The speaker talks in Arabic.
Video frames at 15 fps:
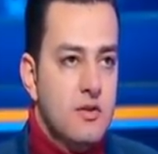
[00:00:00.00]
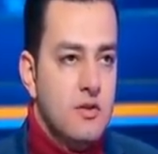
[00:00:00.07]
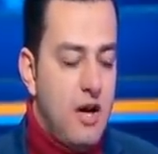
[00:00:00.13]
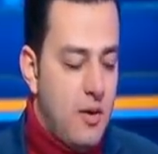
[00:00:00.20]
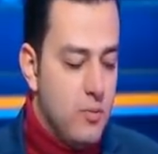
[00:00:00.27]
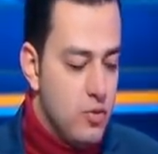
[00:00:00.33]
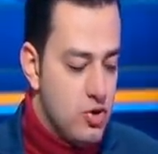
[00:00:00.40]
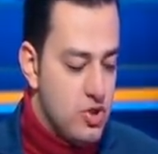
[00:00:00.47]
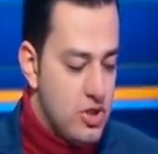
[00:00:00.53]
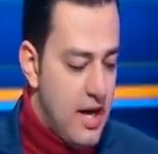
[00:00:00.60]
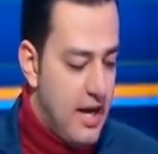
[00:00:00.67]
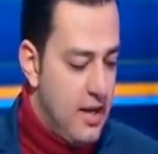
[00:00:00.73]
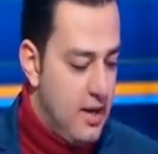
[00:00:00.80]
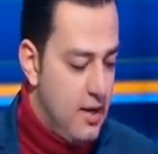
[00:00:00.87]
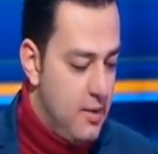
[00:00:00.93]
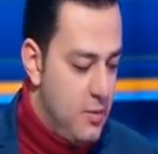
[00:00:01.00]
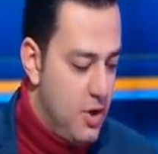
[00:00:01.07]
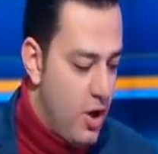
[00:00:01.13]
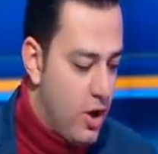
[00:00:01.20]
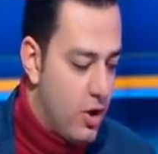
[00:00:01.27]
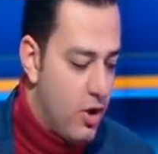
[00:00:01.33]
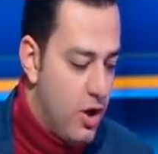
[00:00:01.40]
هنبص على
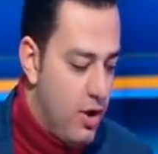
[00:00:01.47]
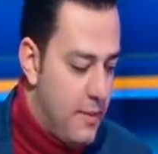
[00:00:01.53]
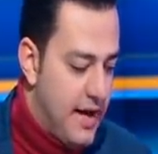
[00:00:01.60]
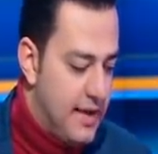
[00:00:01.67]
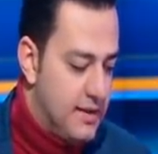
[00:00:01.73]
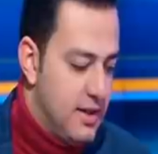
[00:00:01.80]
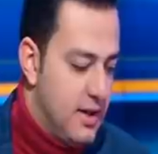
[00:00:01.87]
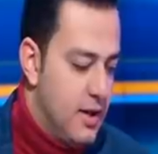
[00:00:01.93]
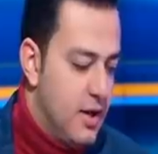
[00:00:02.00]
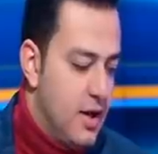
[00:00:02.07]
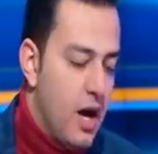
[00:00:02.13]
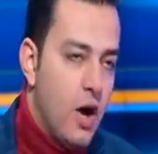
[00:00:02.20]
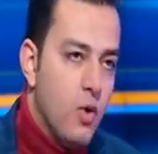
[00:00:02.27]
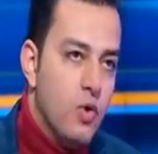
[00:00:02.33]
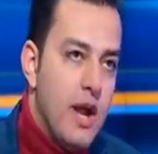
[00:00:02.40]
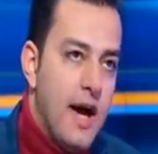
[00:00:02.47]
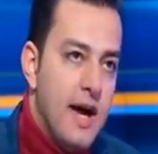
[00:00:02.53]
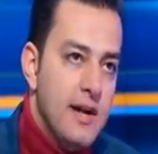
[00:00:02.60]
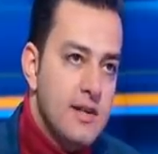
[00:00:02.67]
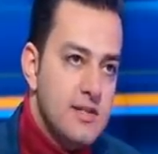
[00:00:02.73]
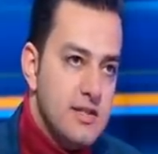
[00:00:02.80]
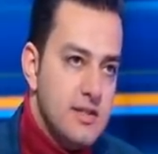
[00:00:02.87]
بالارقام حتى اول
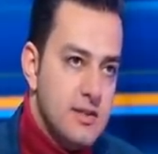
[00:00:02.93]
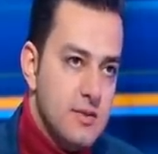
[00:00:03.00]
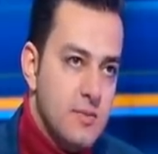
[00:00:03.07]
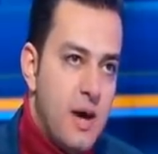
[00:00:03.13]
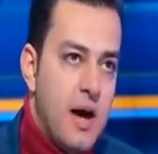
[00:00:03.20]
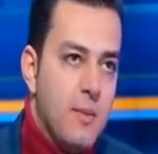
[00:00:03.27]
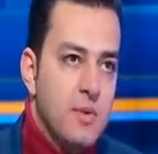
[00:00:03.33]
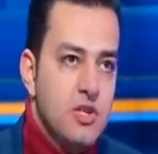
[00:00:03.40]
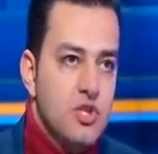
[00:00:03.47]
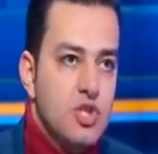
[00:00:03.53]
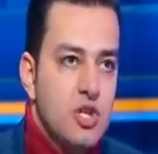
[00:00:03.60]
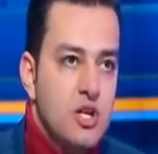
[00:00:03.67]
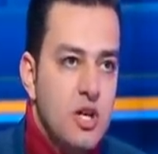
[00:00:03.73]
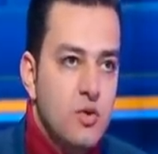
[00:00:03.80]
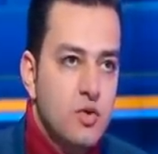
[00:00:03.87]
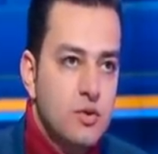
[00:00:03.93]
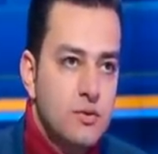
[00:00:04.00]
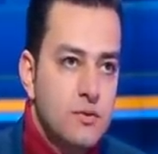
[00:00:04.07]
حارس محمد الشناوي